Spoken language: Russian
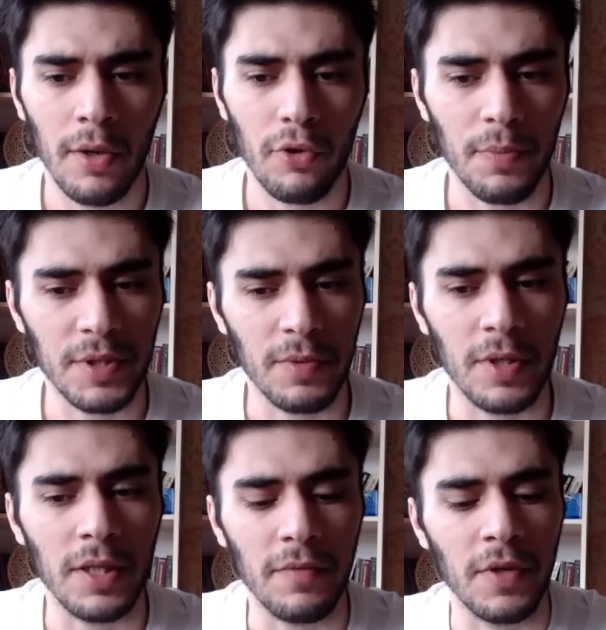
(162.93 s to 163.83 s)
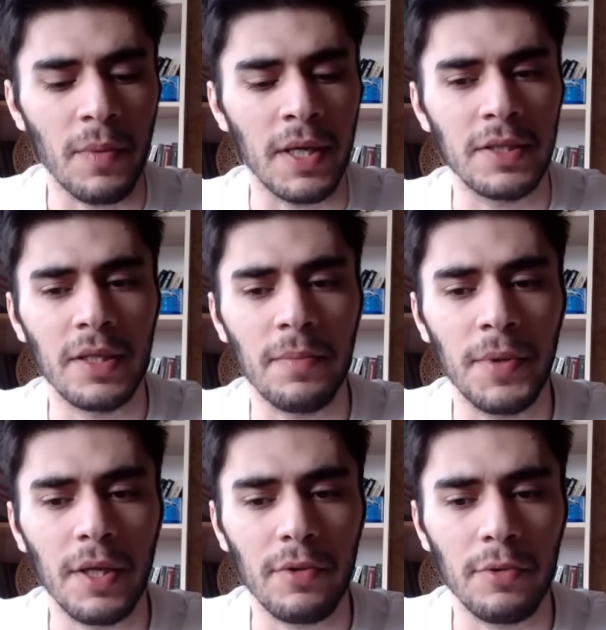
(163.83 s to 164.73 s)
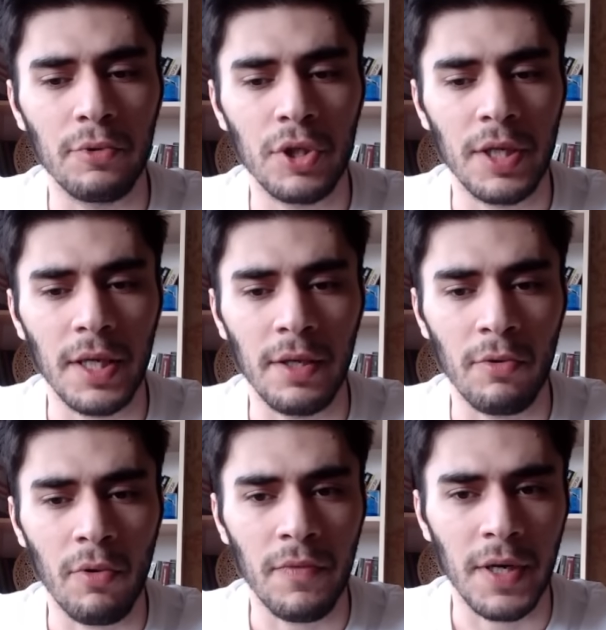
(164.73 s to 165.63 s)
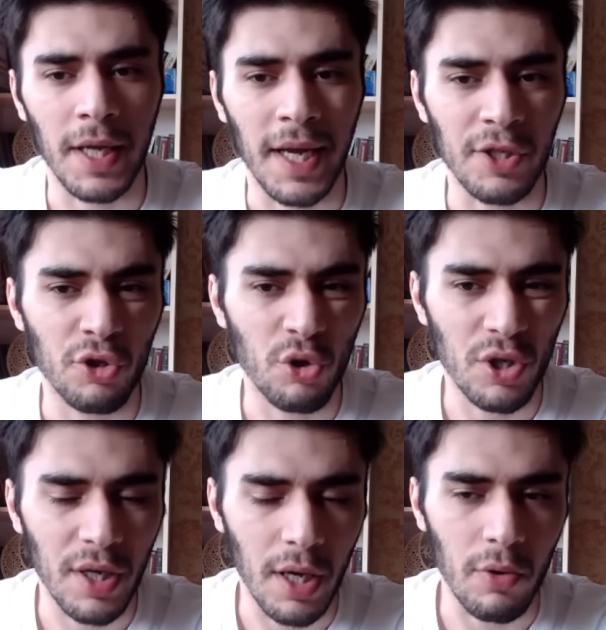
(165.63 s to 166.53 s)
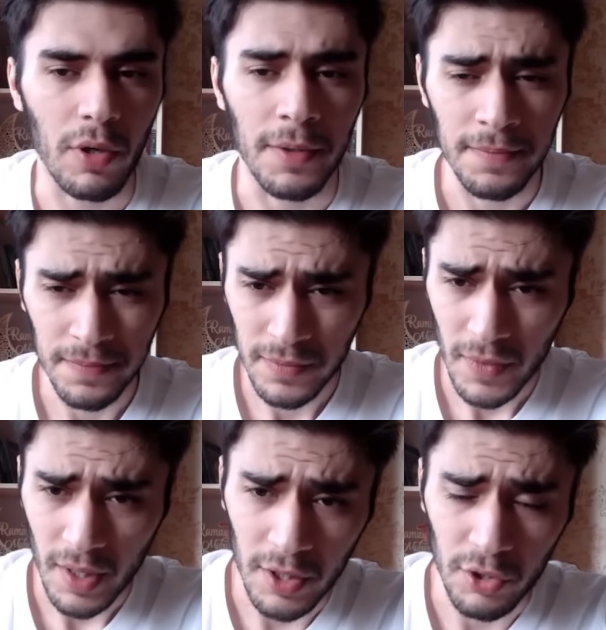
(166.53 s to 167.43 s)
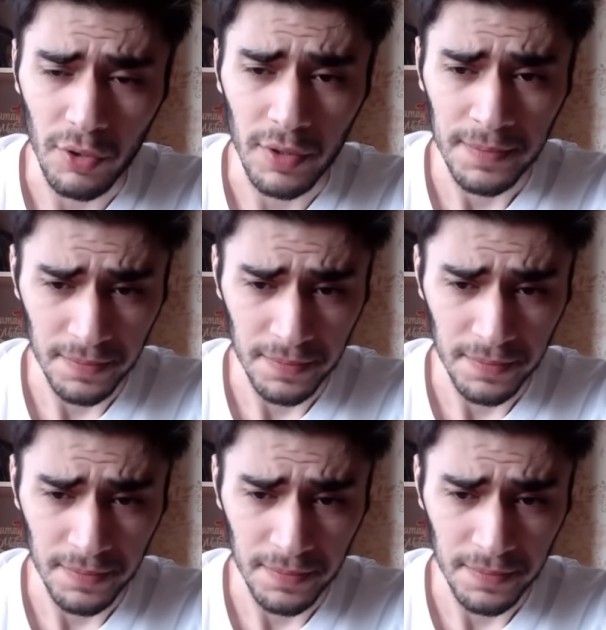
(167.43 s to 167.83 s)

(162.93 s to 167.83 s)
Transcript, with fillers: Но посмотрите внимательно, белые уже рокированы, а черный король еще